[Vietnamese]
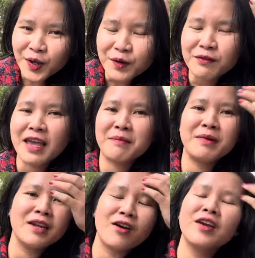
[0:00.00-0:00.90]
và em
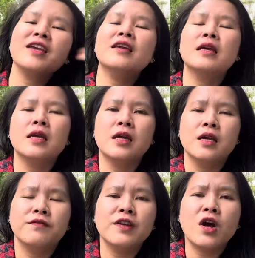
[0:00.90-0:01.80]
mới nói
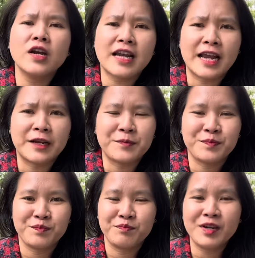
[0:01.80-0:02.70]
với nó rằng
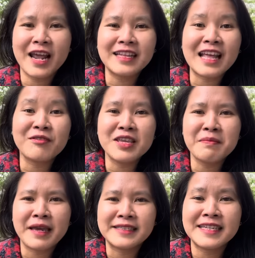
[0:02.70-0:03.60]
bữa nay tao với
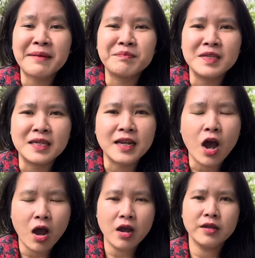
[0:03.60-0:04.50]
mày sẽ làm chuyện
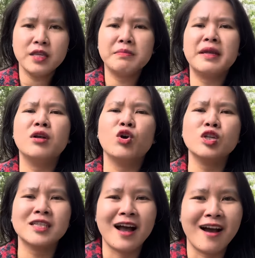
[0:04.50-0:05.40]
đó nhưng mày đừng có
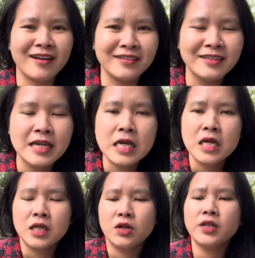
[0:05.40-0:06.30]
sợ
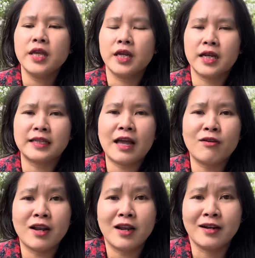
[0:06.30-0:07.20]
nói thiệt là tao
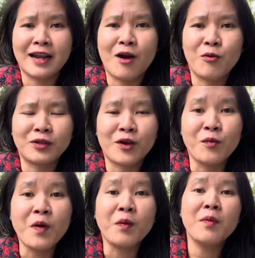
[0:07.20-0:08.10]
là lần đầu tao
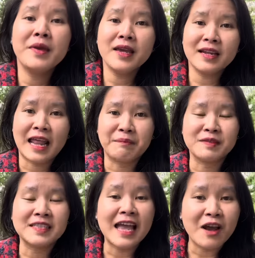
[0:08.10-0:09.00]
cũng không có biết làm
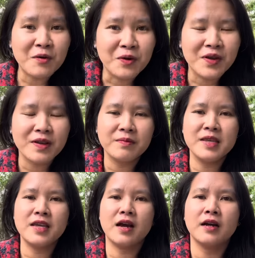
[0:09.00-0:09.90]
sao bây
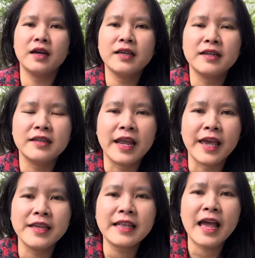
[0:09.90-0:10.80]
giờ á
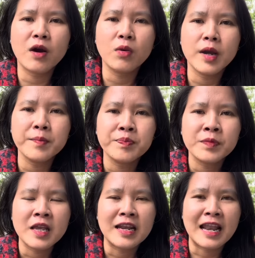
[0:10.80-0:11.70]
để tao á
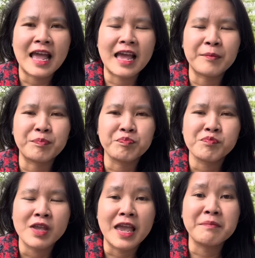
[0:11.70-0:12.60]
là
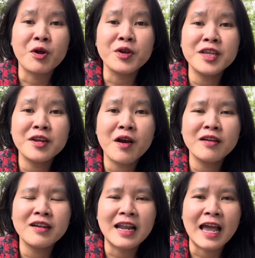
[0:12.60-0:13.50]
em nói với nó
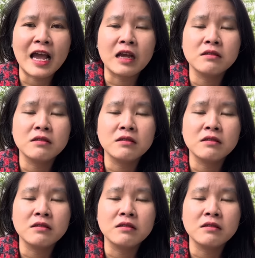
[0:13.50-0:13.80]
đó là